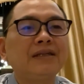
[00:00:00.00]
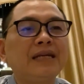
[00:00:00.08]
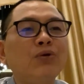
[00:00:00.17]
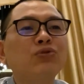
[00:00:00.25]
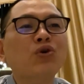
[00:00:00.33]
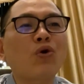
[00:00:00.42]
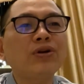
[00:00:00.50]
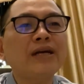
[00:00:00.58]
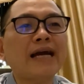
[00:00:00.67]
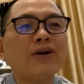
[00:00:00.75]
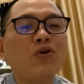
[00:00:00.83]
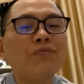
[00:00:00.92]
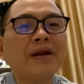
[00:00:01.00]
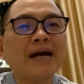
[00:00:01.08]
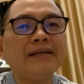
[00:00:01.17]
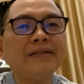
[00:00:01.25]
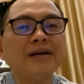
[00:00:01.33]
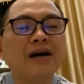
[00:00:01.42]
nếu tôi ngày hôm
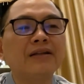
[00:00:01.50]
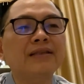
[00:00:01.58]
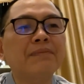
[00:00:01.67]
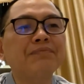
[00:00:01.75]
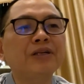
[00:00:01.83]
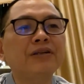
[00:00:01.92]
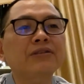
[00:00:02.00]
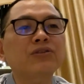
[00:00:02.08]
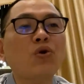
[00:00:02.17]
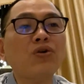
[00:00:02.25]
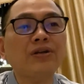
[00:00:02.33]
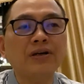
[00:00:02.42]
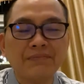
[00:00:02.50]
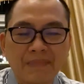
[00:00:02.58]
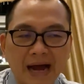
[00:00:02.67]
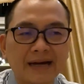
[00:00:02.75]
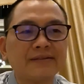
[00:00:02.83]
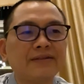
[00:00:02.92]
nay ở tâm thức tốt hơn
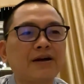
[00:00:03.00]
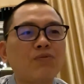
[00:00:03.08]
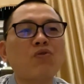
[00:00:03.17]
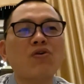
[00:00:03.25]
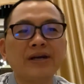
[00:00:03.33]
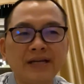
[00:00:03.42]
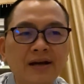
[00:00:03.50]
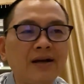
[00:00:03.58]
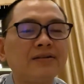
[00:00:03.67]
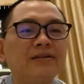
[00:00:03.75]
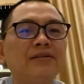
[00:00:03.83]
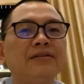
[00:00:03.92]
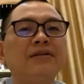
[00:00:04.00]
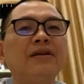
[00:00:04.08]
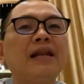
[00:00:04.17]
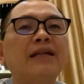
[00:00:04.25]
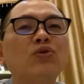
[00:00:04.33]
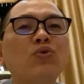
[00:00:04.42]
bạn không có nghĩa
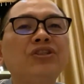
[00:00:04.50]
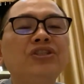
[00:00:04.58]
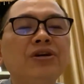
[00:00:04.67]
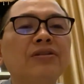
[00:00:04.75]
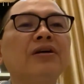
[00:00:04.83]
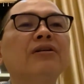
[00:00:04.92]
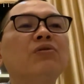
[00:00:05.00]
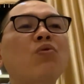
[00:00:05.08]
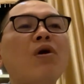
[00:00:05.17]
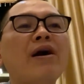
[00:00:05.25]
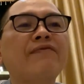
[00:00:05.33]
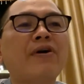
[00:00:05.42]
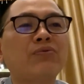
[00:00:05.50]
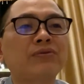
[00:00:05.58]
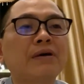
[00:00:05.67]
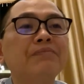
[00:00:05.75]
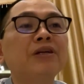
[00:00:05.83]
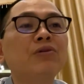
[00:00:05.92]
là tôi chưa từng qua vòng
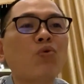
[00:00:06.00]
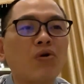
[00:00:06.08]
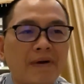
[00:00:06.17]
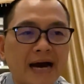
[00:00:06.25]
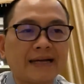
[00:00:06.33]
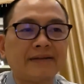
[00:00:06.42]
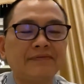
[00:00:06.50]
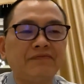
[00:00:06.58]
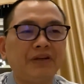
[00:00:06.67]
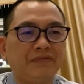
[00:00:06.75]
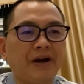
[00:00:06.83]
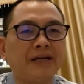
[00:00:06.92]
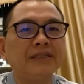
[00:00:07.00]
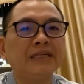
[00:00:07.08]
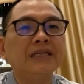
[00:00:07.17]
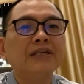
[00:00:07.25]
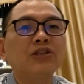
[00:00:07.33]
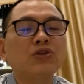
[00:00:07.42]
tâm thức của bạn vì vậy
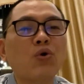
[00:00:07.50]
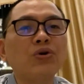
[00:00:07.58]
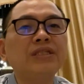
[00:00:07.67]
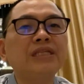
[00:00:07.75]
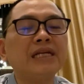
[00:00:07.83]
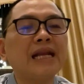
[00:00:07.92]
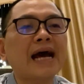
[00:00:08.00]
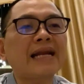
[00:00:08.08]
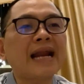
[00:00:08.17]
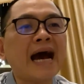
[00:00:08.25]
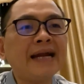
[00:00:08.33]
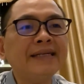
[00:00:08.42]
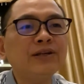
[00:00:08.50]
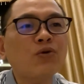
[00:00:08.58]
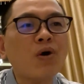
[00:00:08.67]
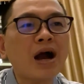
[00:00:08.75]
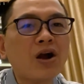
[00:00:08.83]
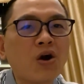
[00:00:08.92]
tôi chỉ là đã đi
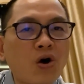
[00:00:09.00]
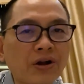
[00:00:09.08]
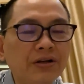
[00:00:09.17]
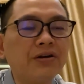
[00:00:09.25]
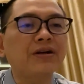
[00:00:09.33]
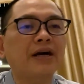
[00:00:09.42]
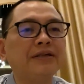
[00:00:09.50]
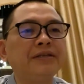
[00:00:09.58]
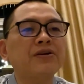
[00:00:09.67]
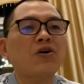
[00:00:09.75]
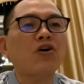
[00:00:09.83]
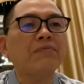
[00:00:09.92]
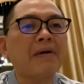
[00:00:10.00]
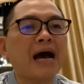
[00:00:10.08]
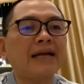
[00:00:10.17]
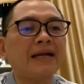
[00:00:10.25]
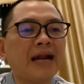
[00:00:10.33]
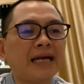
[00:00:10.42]
qua con đường đấy còn
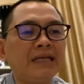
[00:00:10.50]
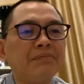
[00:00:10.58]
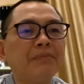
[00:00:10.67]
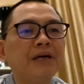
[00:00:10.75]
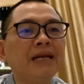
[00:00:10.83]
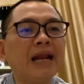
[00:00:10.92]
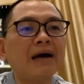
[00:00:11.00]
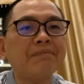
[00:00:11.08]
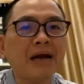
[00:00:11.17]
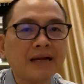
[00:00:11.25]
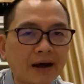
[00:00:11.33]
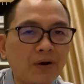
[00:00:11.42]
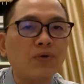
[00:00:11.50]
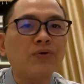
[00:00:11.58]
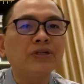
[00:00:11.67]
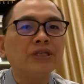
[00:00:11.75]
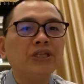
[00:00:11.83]
bạn nay mới là bắt đầu